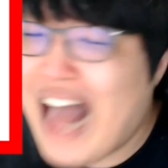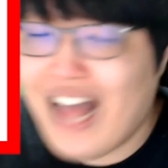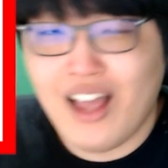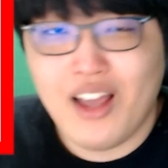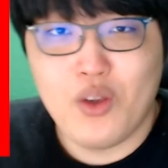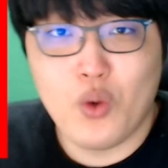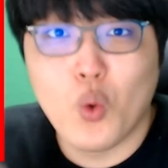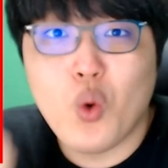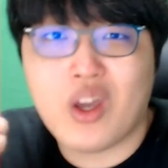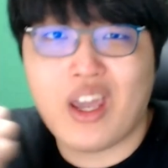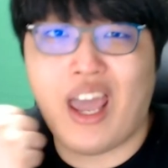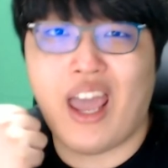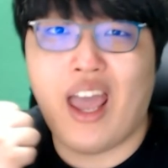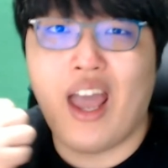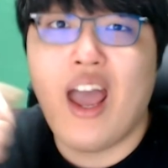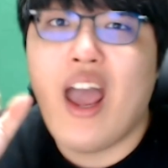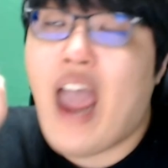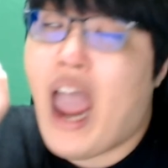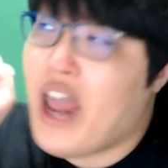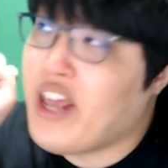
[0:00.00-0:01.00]
요렇게
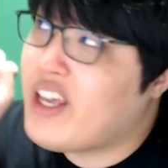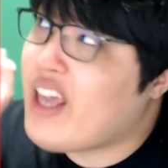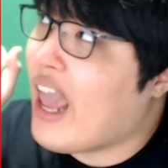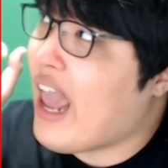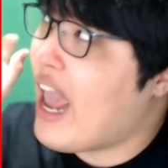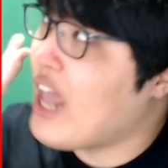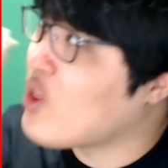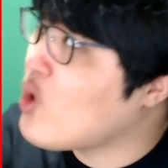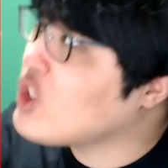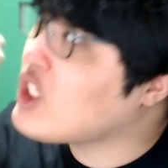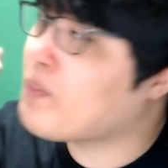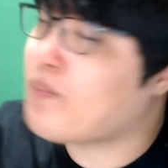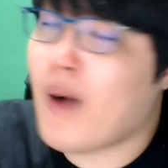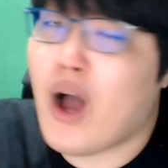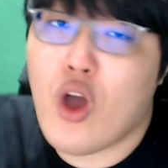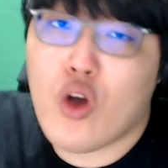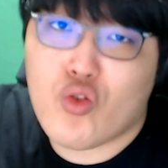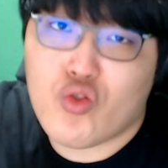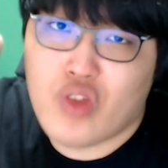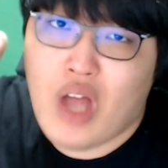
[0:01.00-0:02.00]
이게
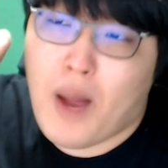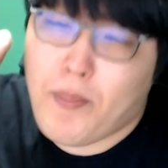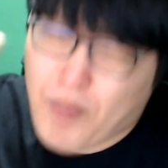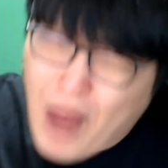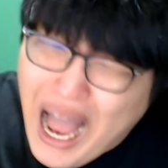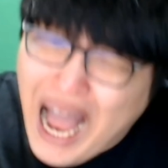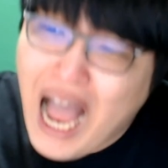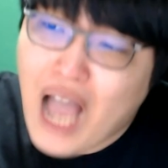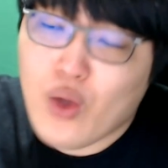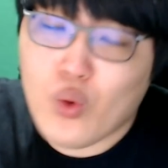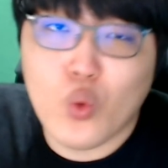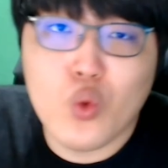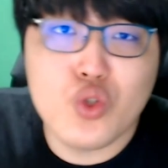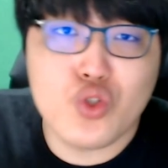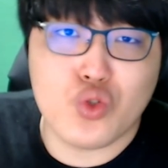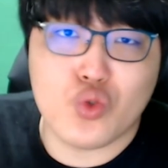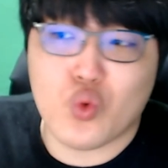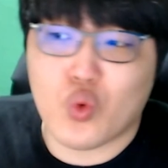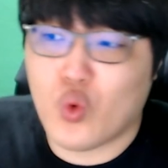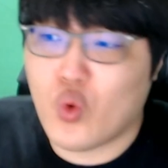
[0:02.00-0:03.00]
에너지파였구나 파! 요런
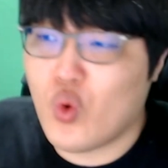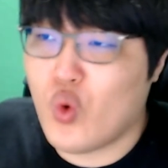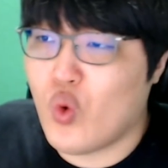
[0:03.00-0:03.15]
식으로